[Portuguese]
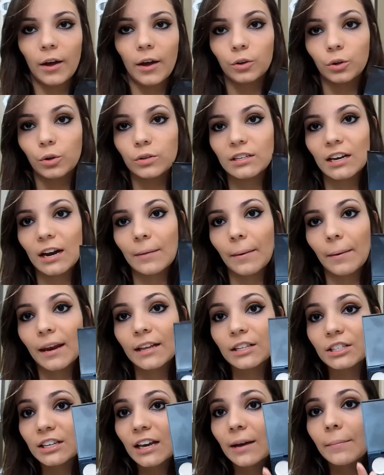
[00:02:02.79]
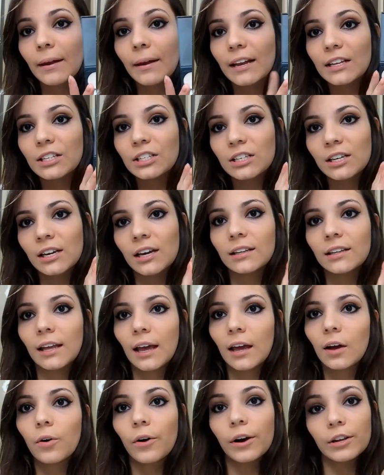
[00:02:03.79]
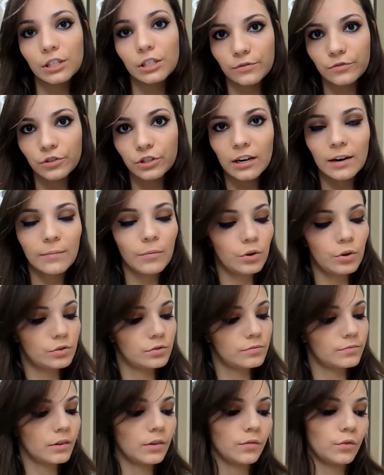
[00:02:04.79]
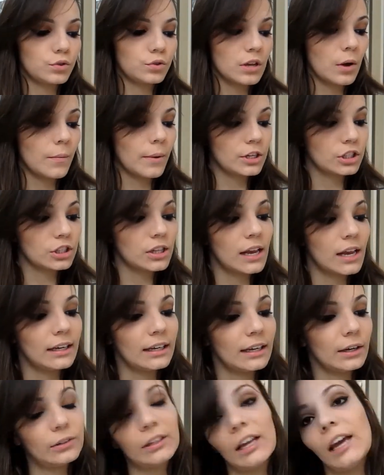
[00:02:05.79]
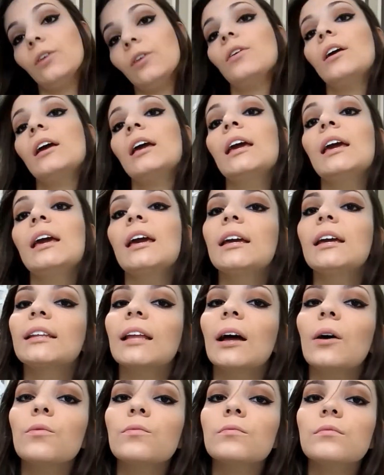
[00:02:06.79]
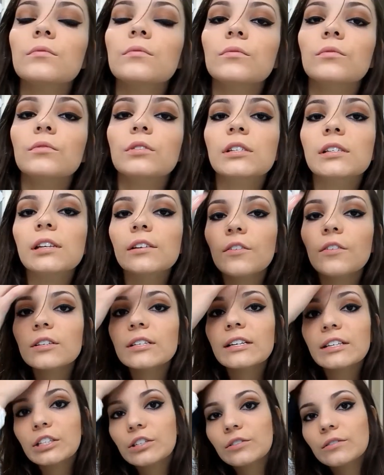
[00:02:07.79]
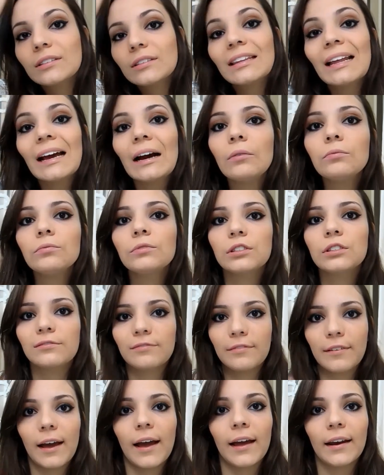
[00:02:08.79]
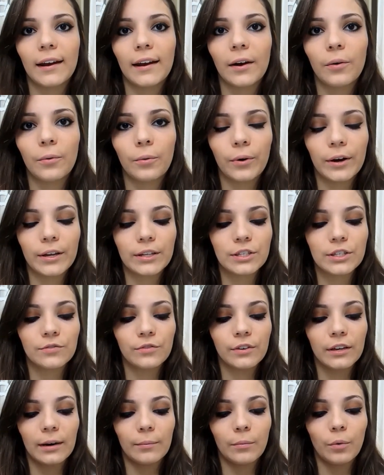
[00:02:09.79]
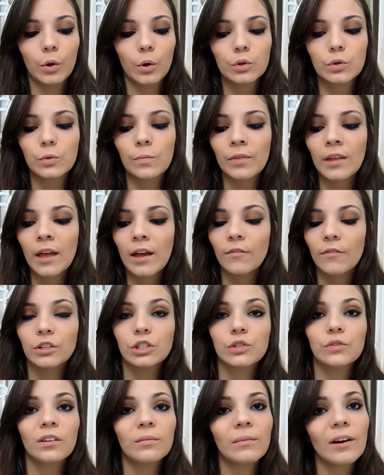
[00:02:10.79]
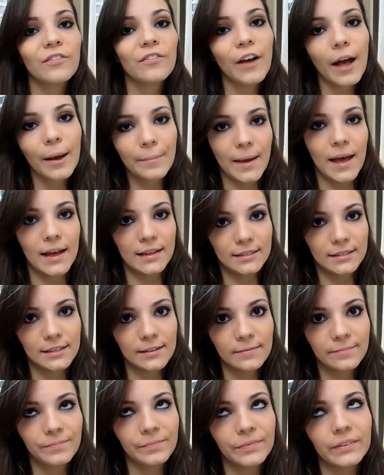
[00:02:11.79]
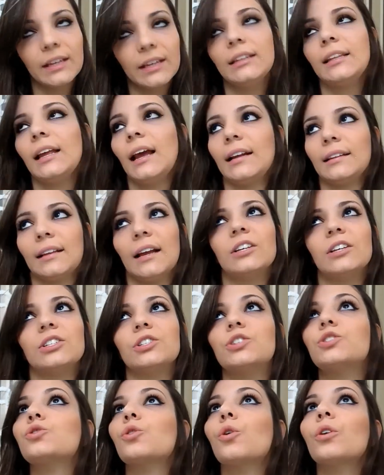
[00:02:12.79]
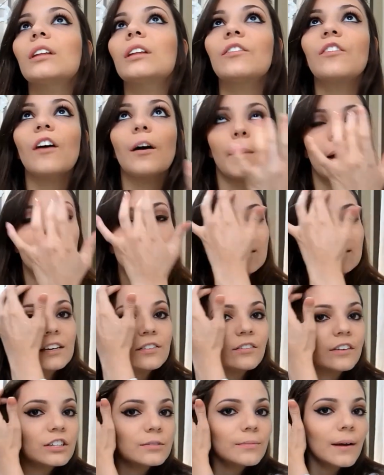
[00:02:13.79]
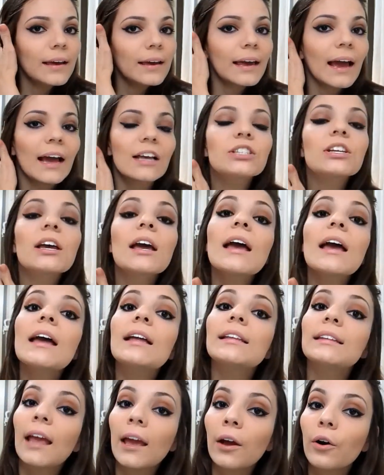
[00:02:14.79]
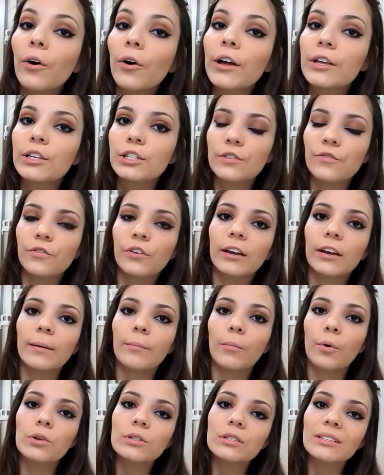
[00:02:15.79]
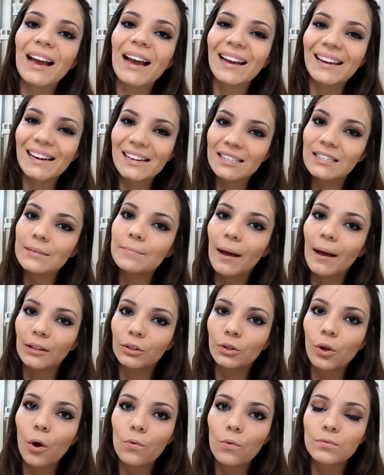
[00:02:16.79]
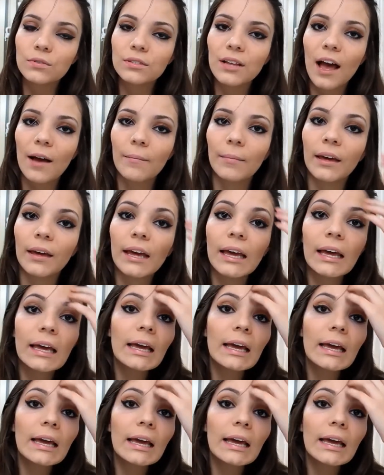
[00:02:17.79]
Eu tô usando a paletinha, a paletinha tem corretivos cremosos. Eu vou usar o mais clarinho que eu tenho. Então, se você não tiver, né, um corretivo cremoso, você vai numa farmácia que tem, tá, gente? Toda farmácia que vende maquiagem tem corretivo cremoso, que é aqueles em batom, sabe?